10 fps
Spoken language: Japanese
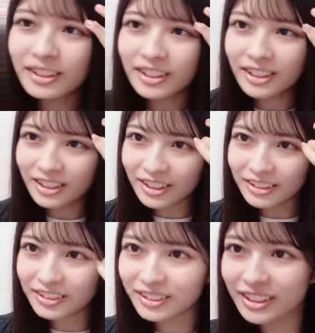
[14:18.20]
行かない
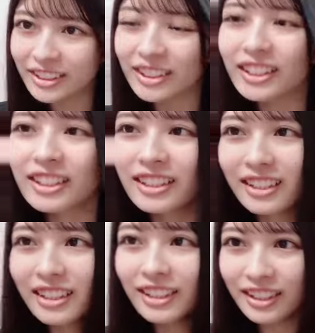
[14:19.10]
とゆりなちゃ
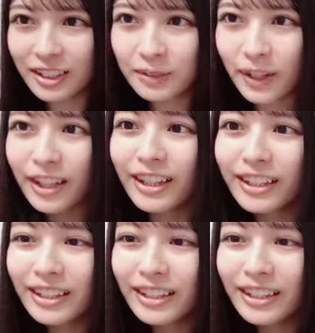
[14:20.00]
んやばい